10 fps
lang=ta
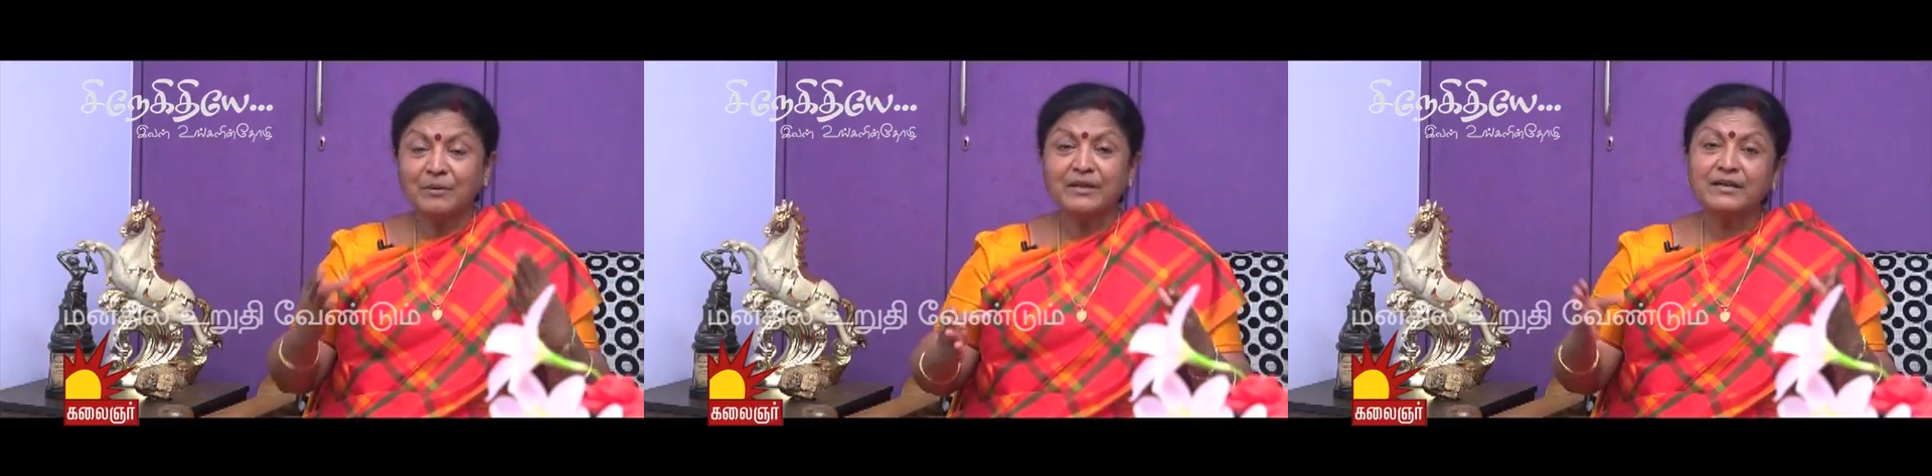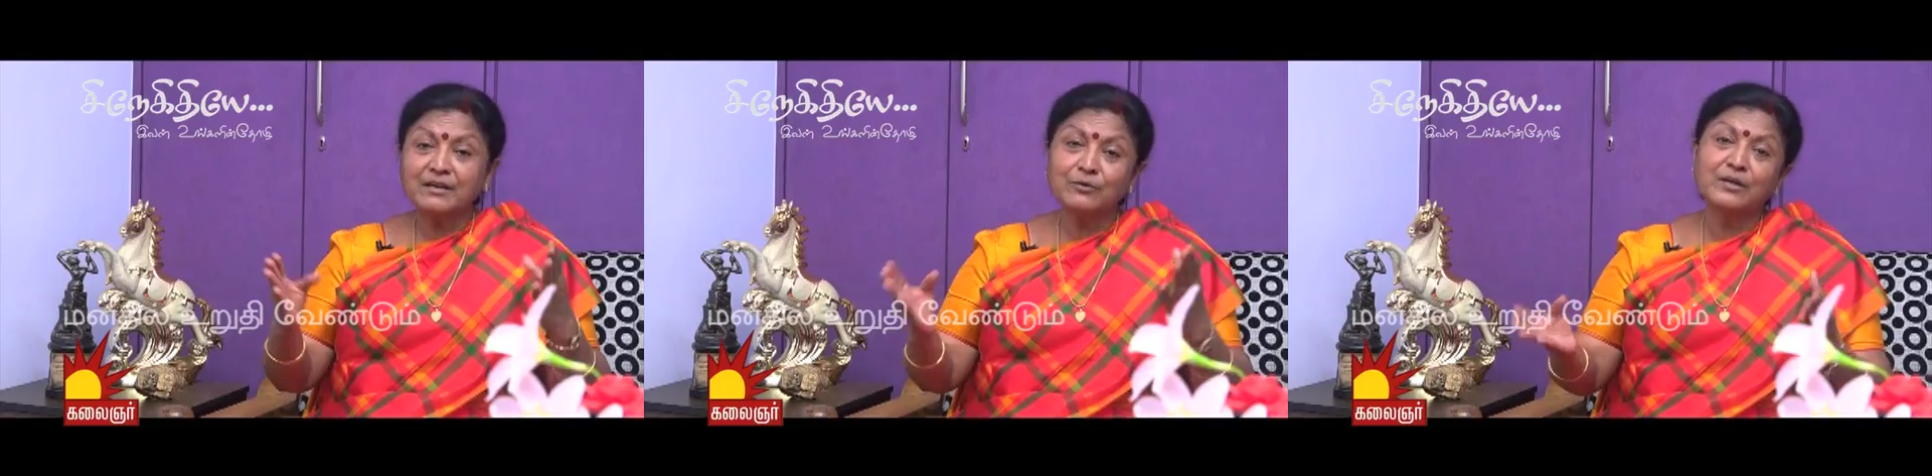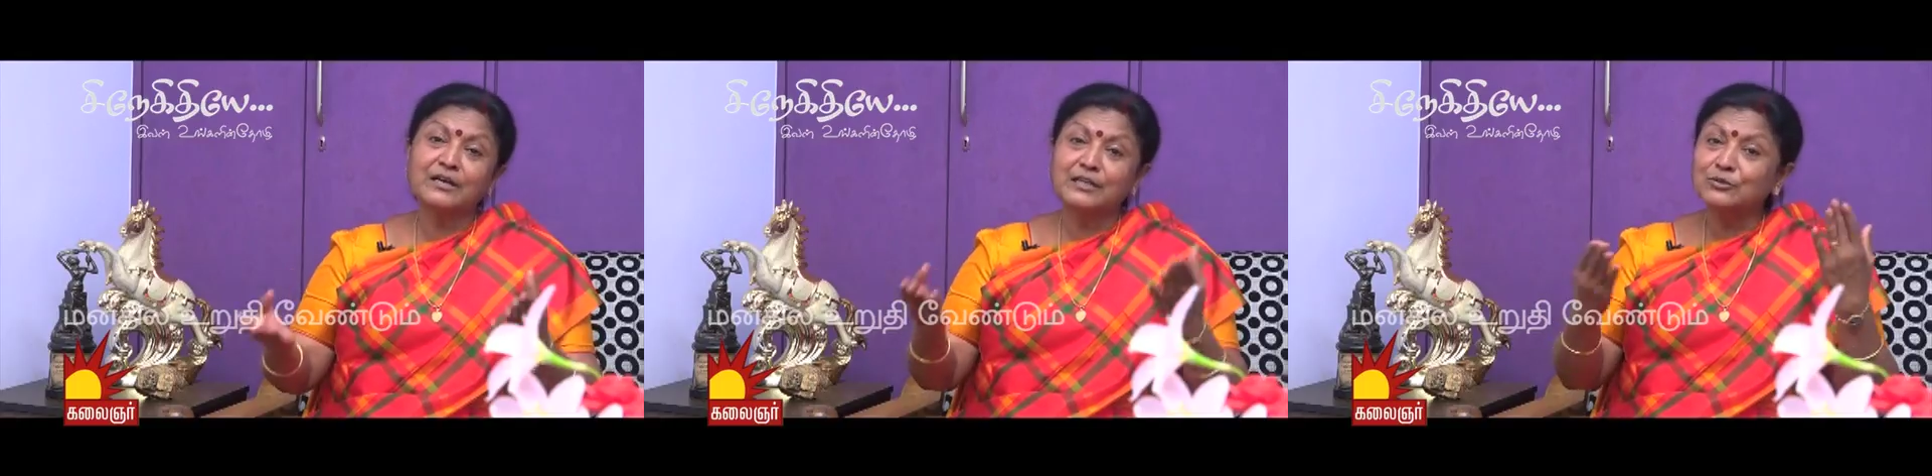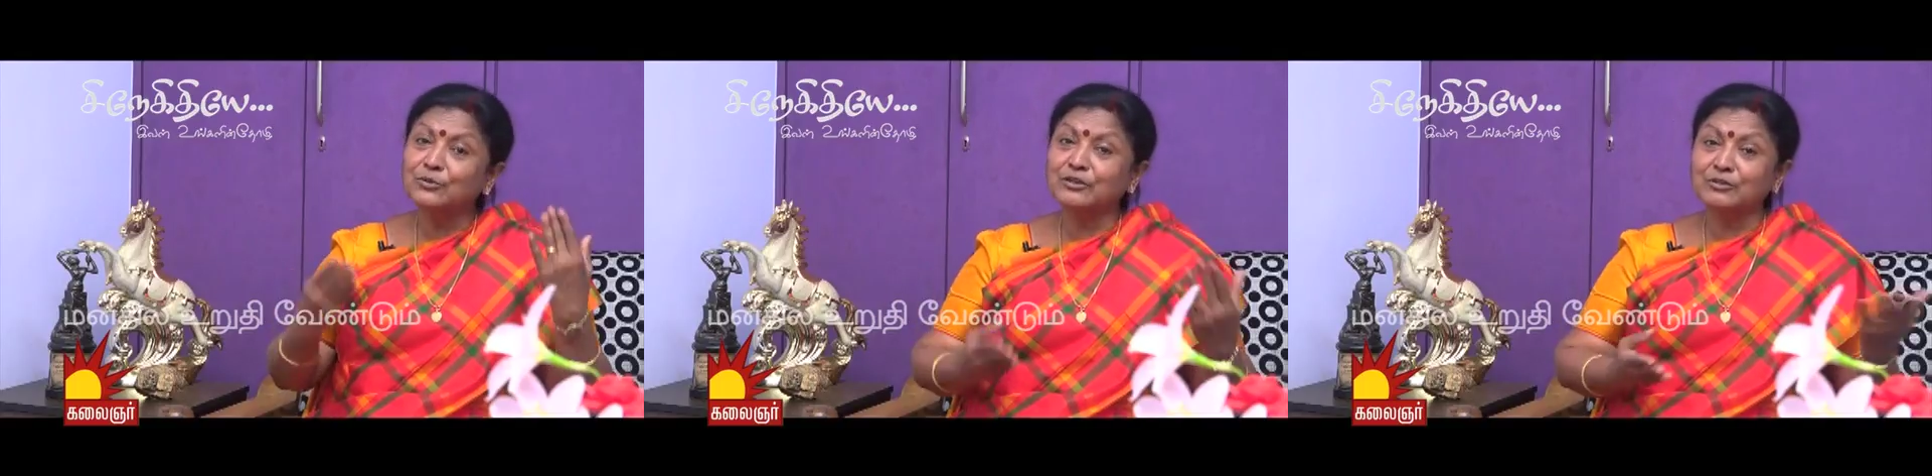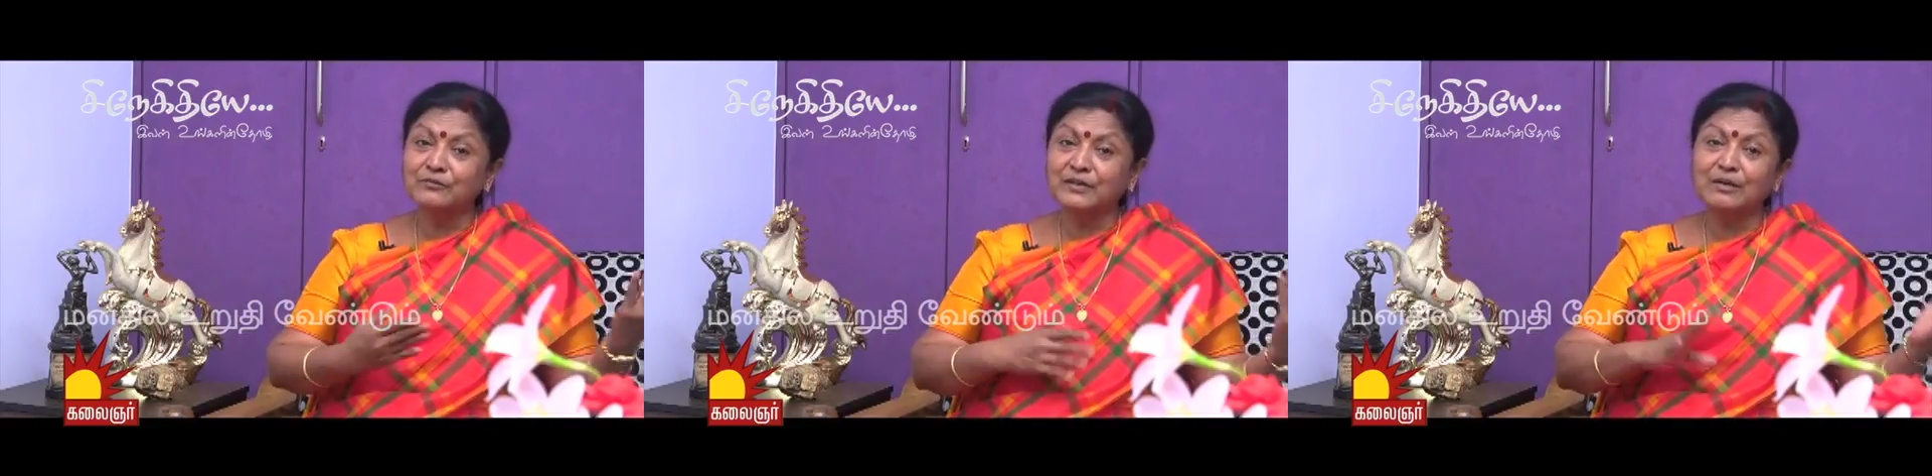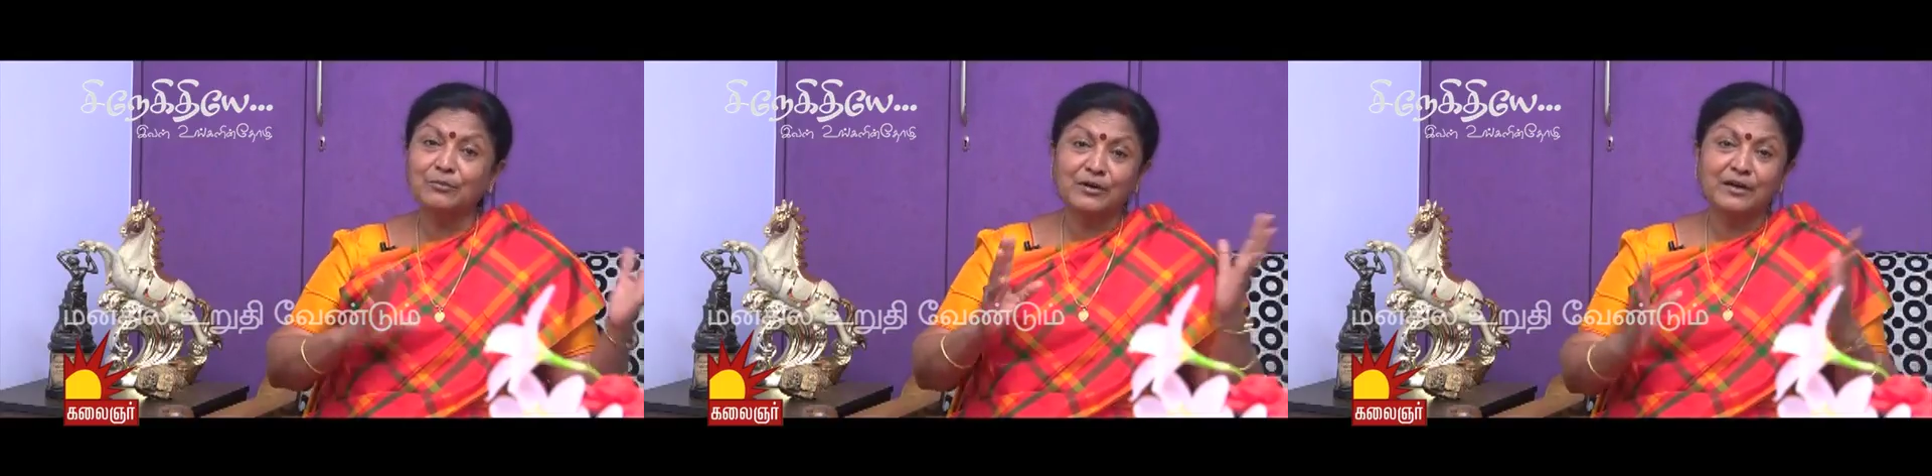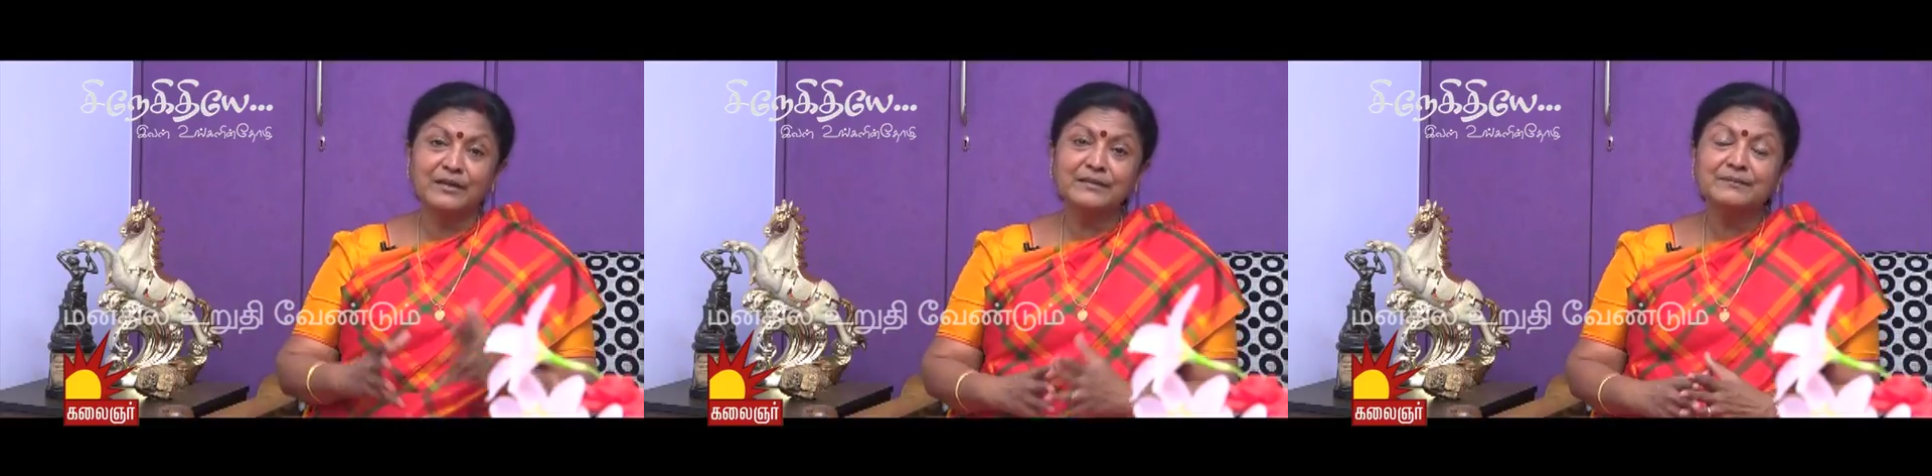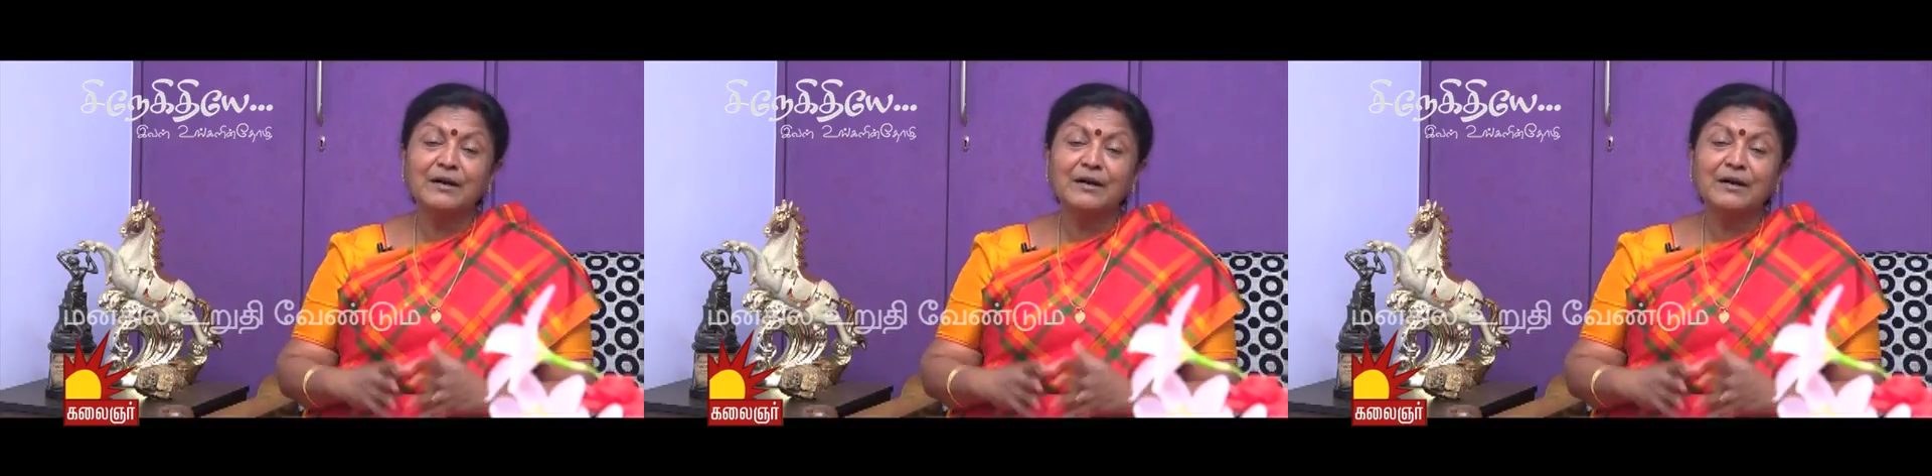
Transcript: பயிரை குண்டு கட்டாக தூக்கிட்டு வந்து வீட்டில் போடுறாங்க